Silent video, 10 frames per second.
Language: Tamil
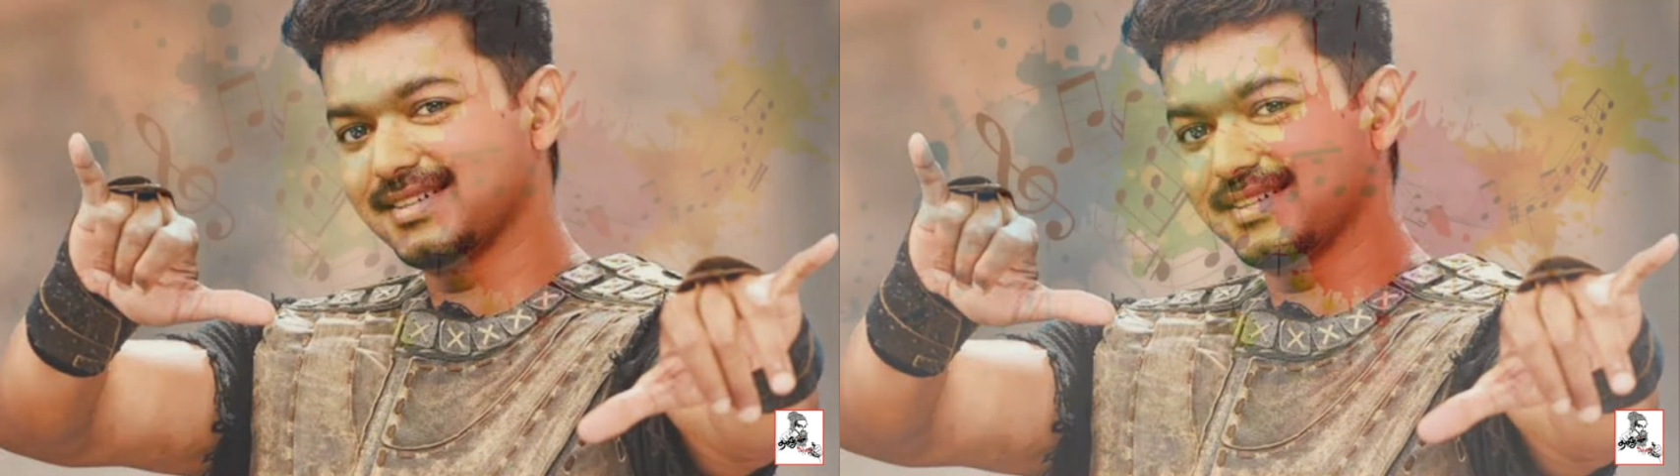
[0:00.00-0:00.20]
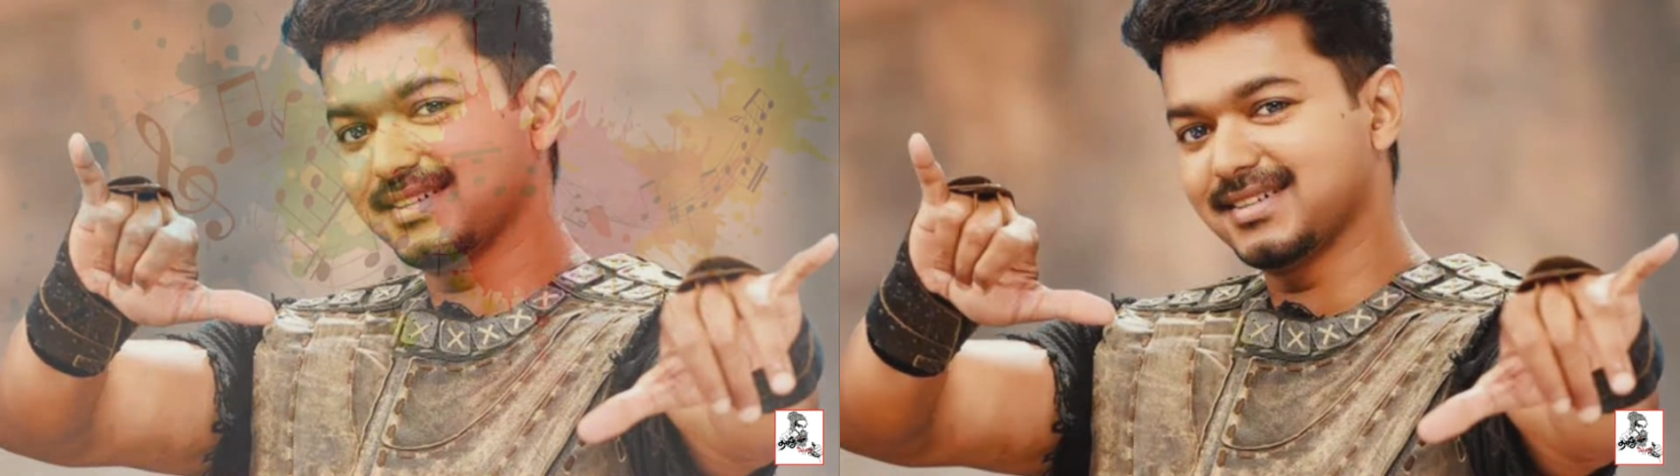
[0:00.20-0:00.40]

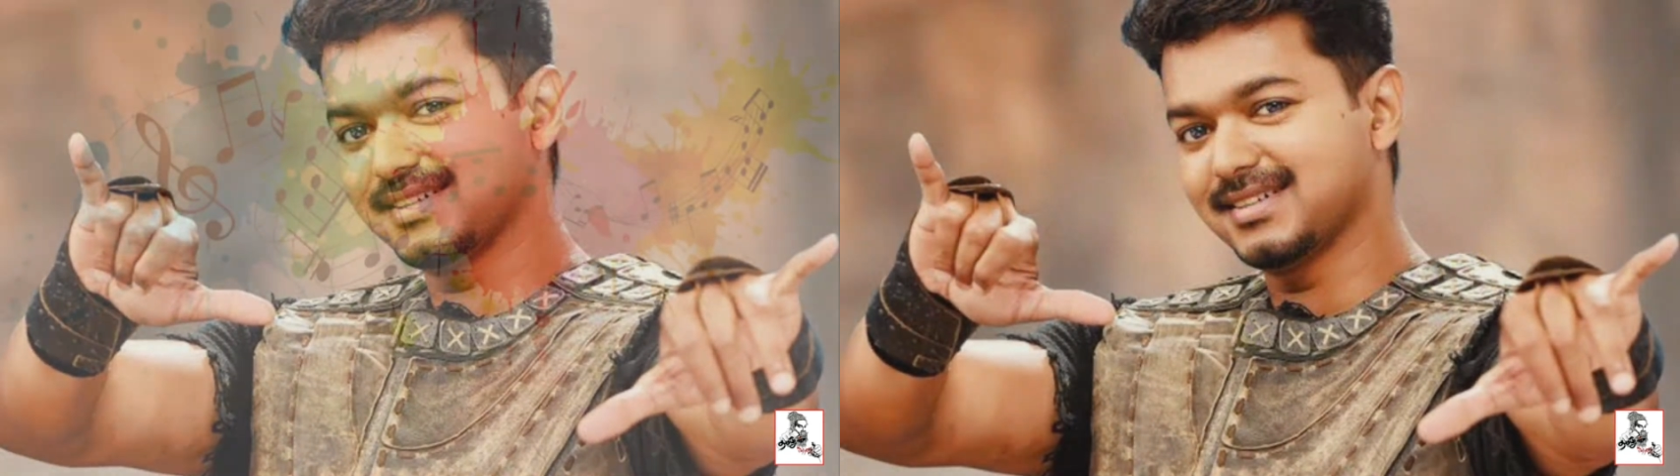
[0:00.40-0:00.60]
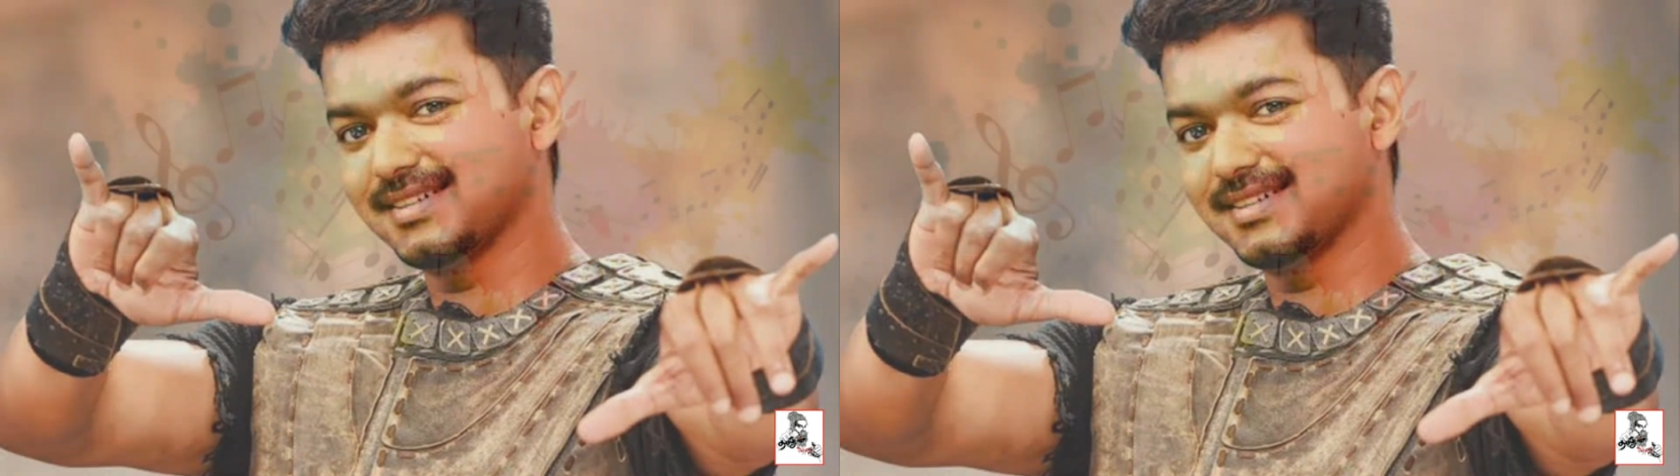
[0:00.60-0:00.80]

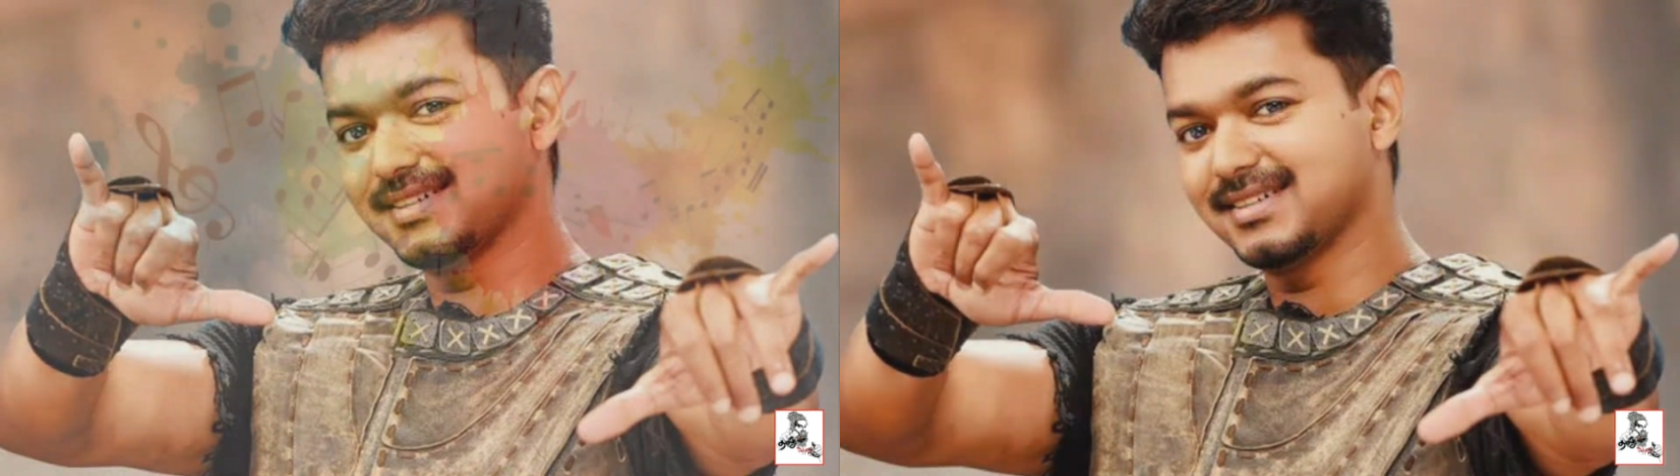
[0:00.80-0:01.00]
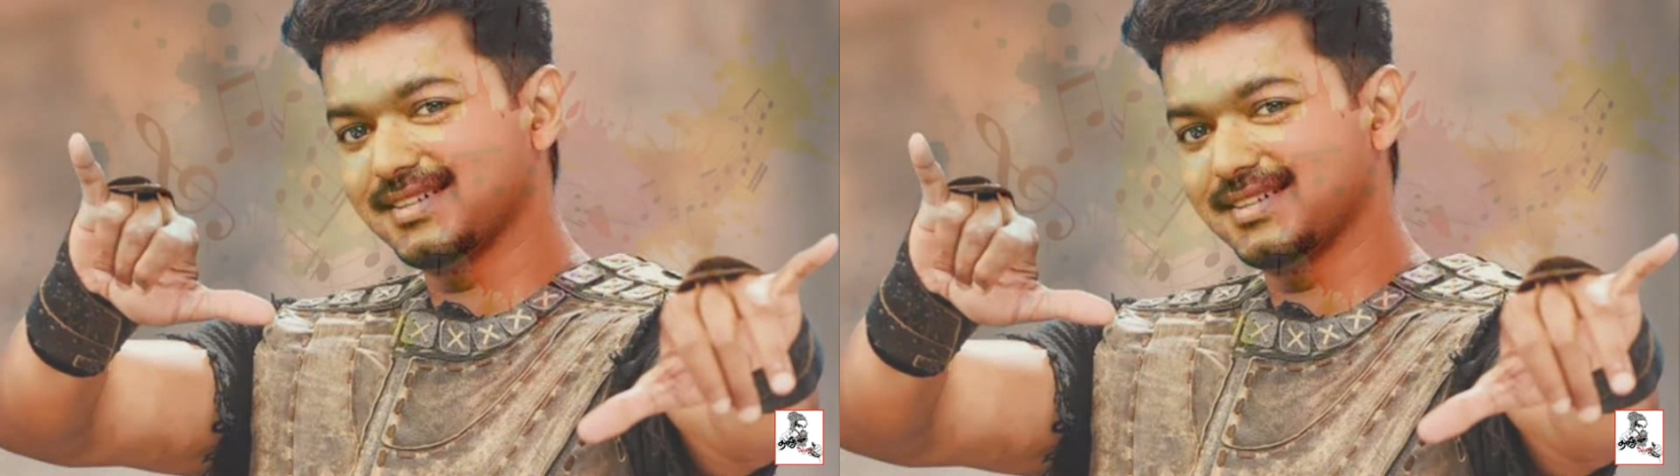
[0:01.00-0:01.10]
தெரிஞ்சுச்சுன்னா அதை மறக்காம